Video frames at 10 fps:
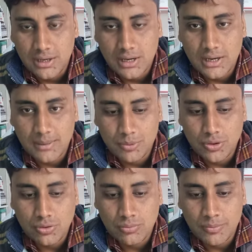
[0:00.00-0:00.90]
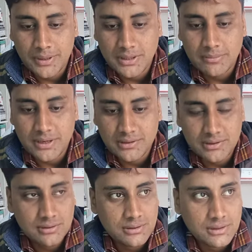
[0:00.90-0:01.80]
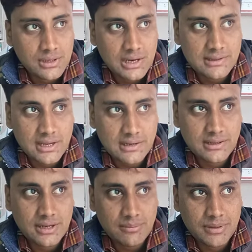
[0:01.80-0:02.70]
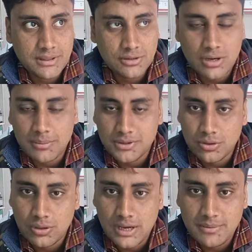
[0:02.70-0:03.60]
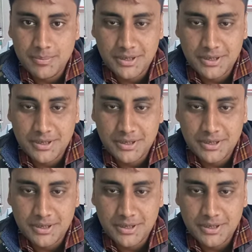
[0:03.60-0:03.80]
अगर आपको ये होम्योपैथिक मेडिसिन आसानी से नहीं मिलती तो आप इसे ऑनलाइन भी